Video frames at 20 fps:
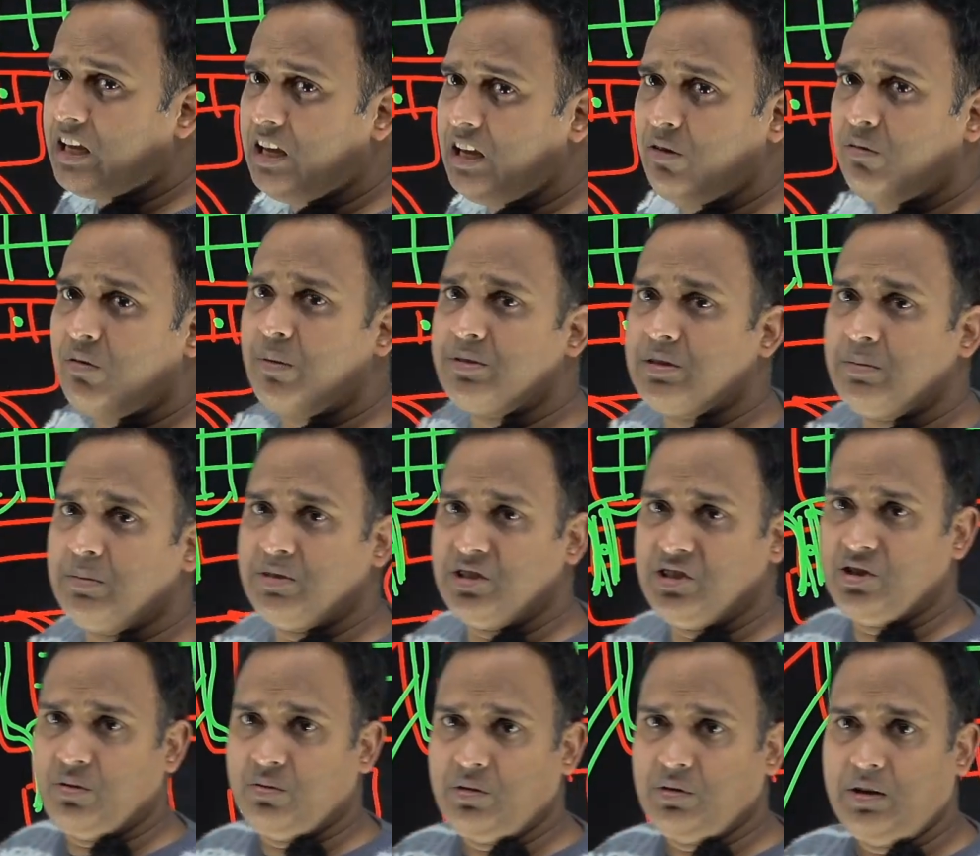को आप समझ
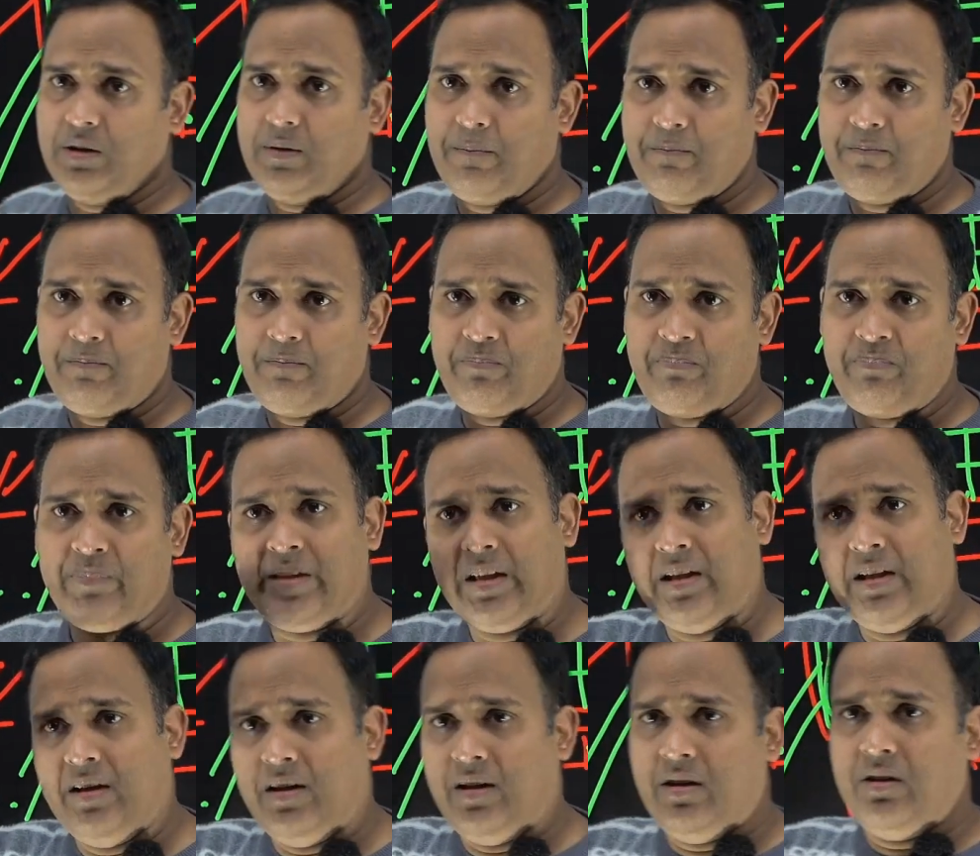जाओगे
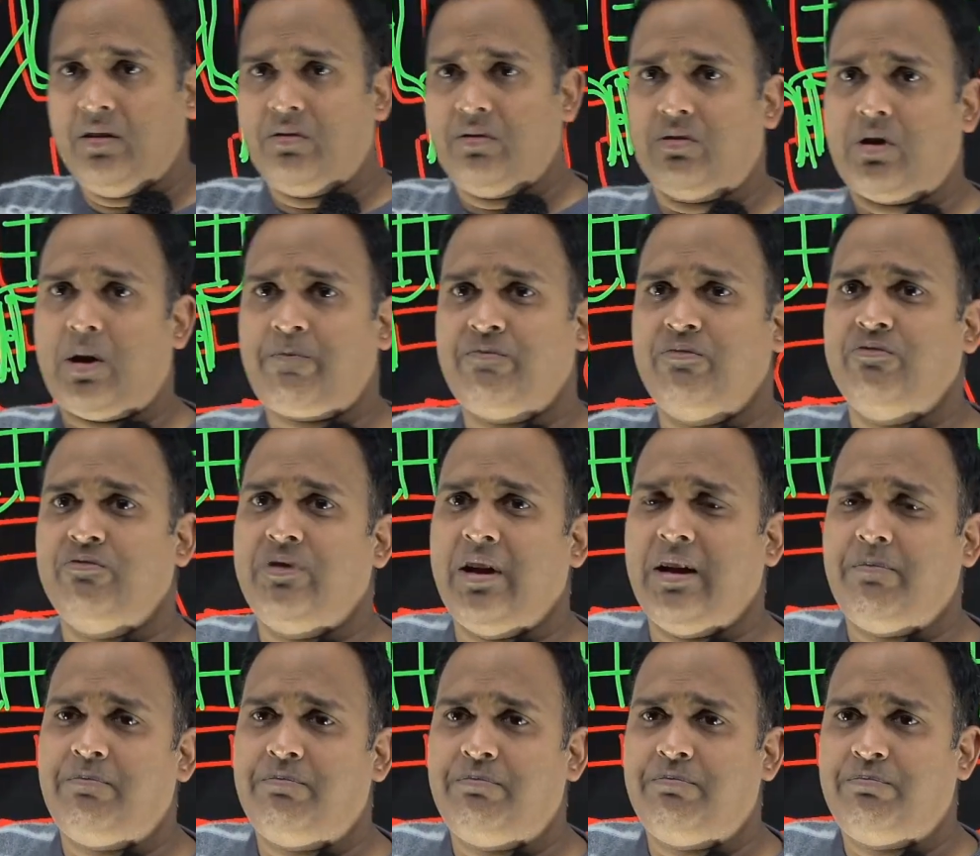तो आप पूरे
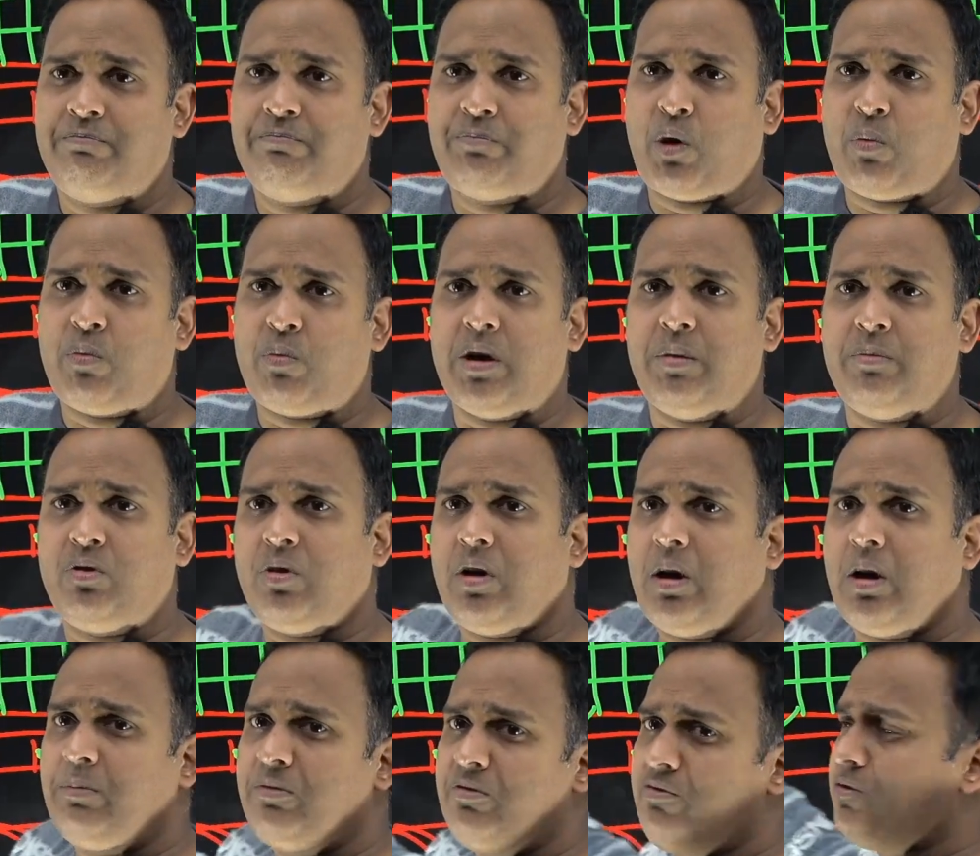प्रॉब्लम को
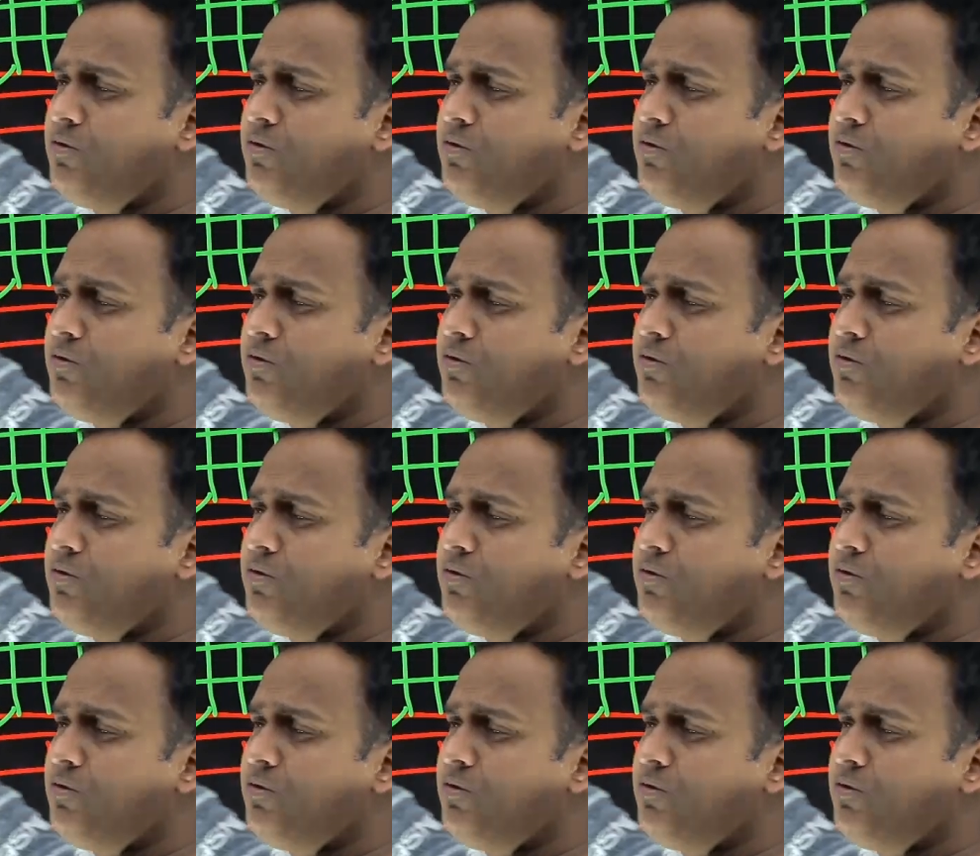आप उस